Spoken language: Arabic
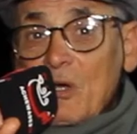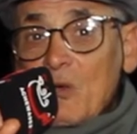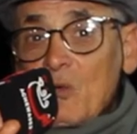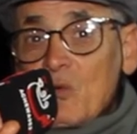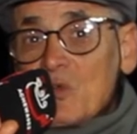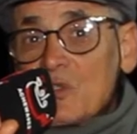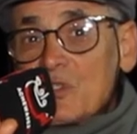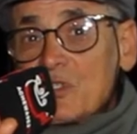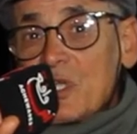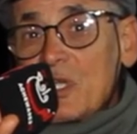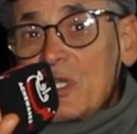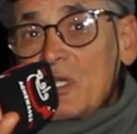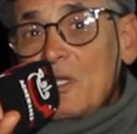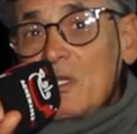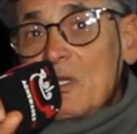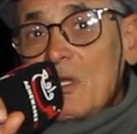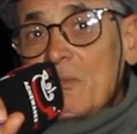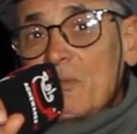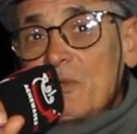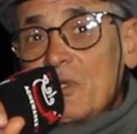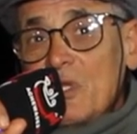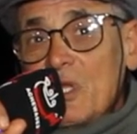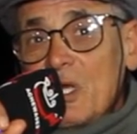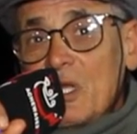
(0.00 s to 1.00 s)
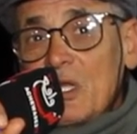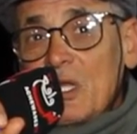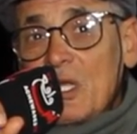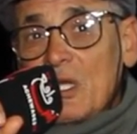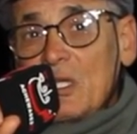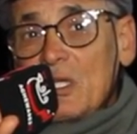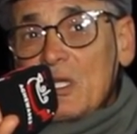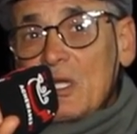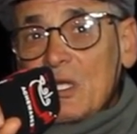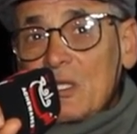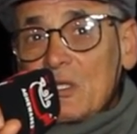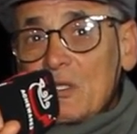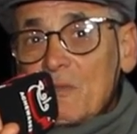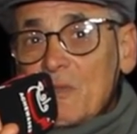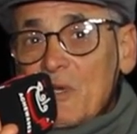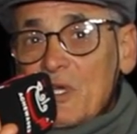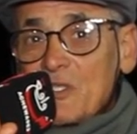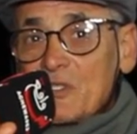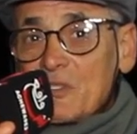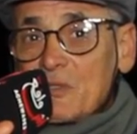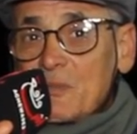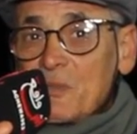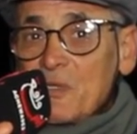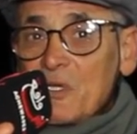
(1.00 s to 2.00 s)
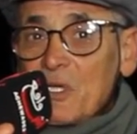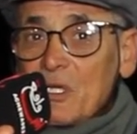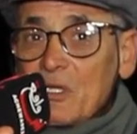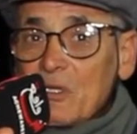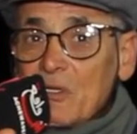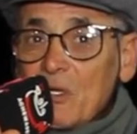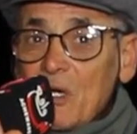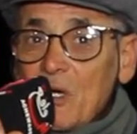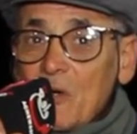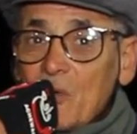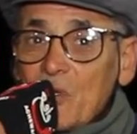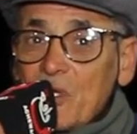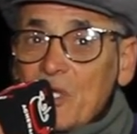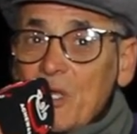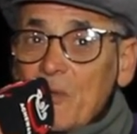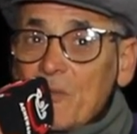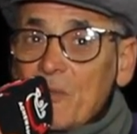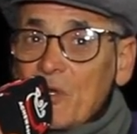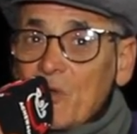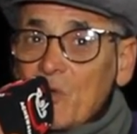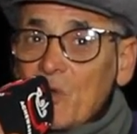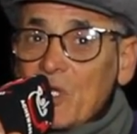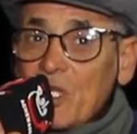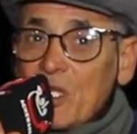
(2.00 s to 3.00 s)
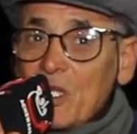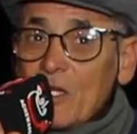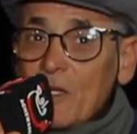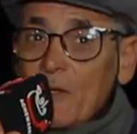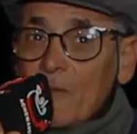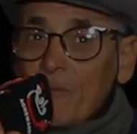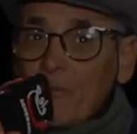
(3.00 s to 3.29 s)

قوة إلا بالله العلي العظيم حسبي الله ونعم الوكيل